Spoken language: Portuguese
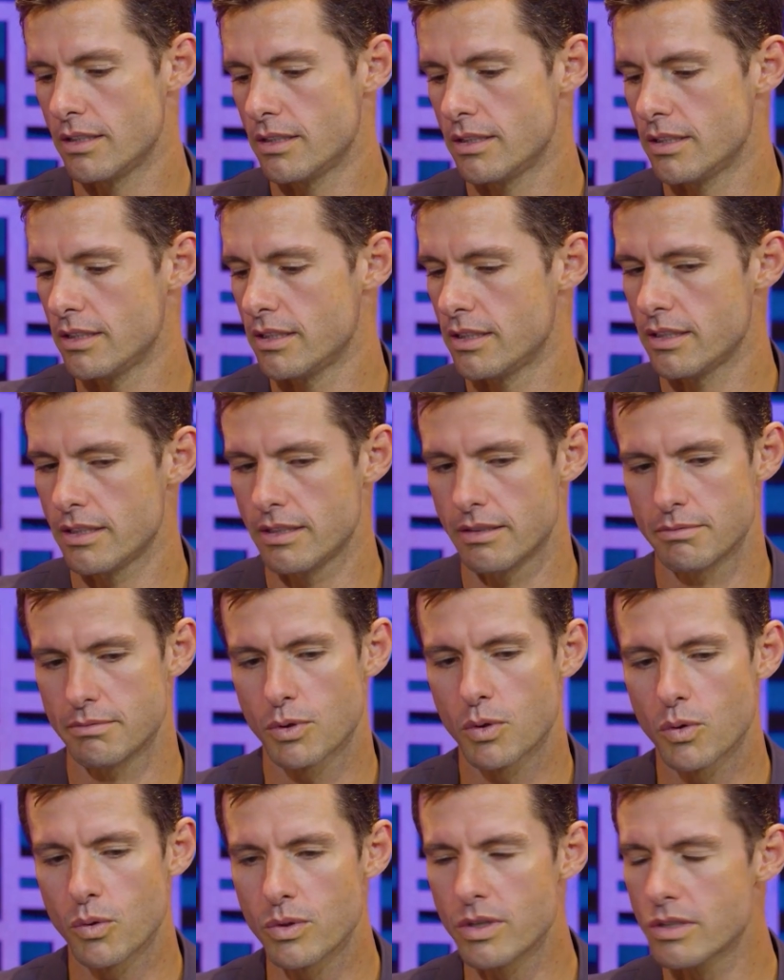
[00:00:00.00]
E
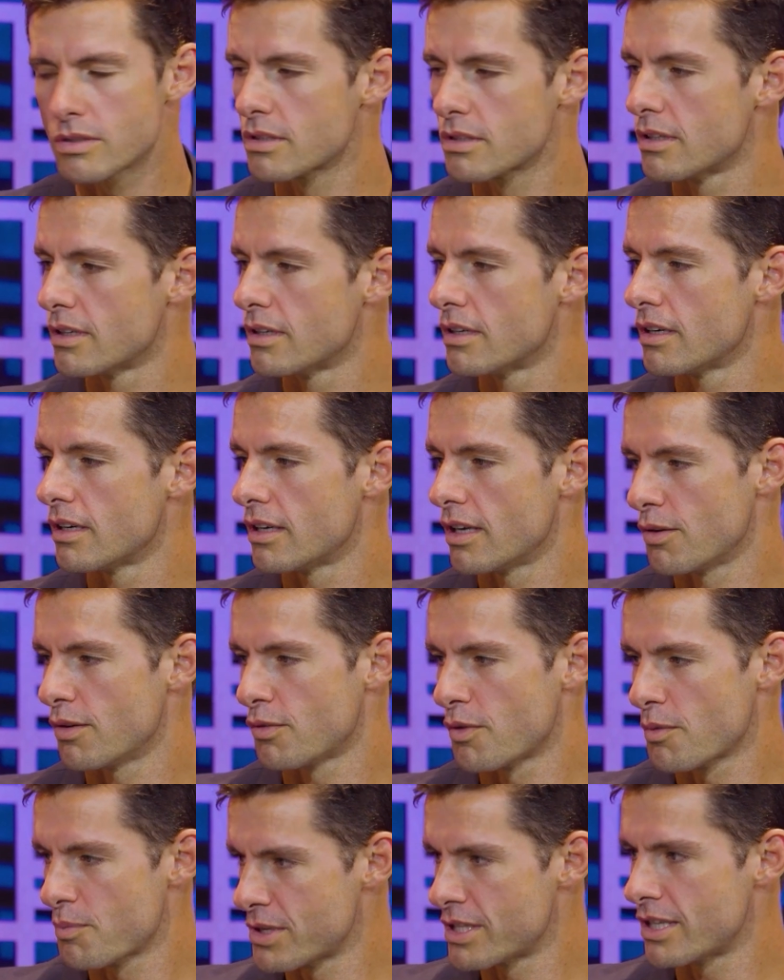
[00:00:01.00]
com isso, eu
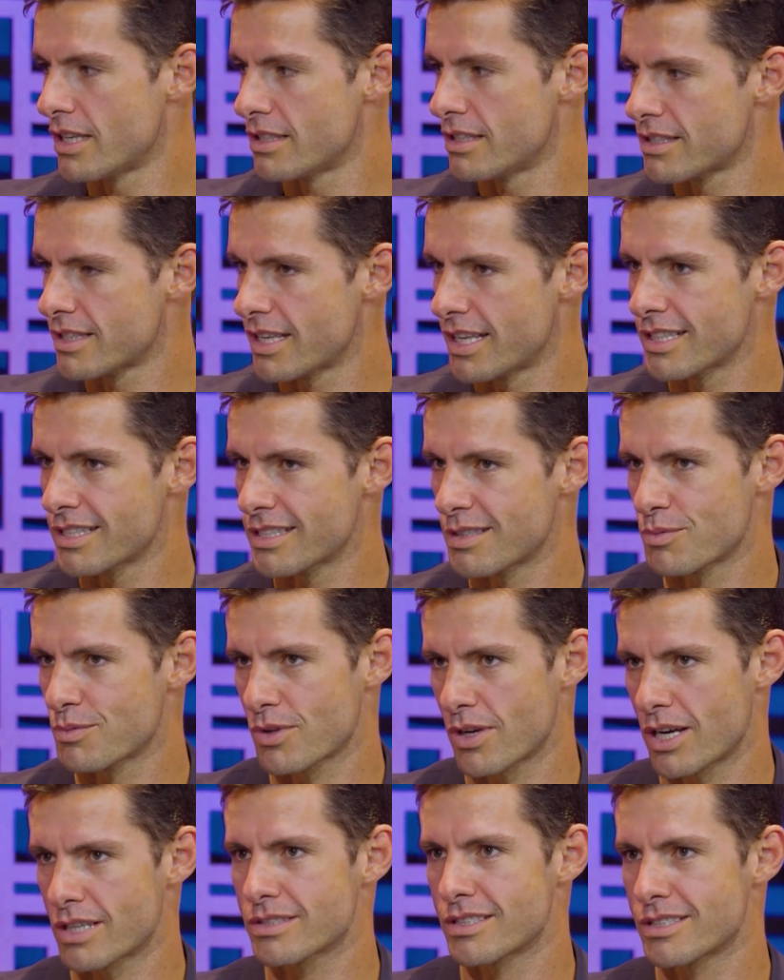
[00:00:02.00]
vou pedir licença,
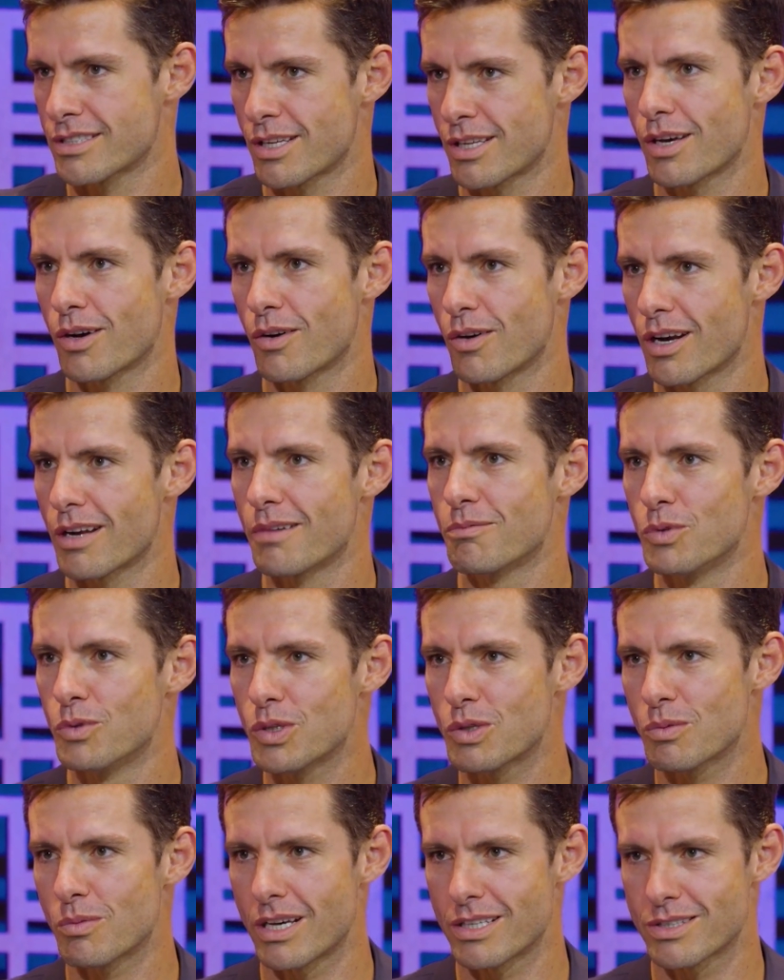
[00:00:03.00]
porque eu acho que vocês têm agora
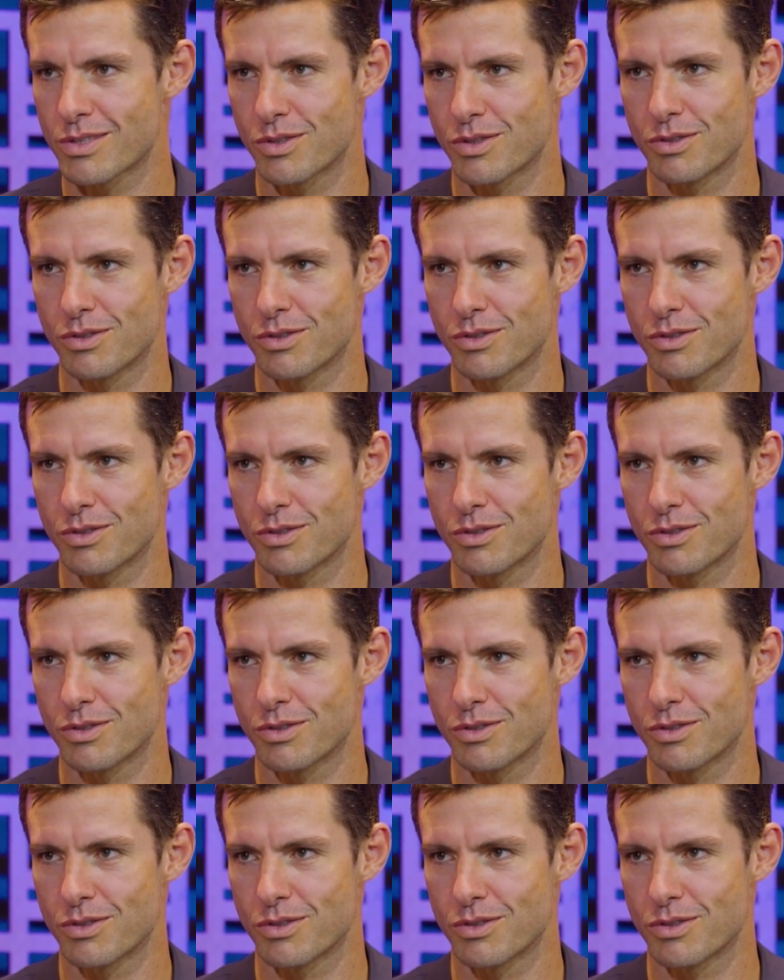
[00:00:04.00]
muito mais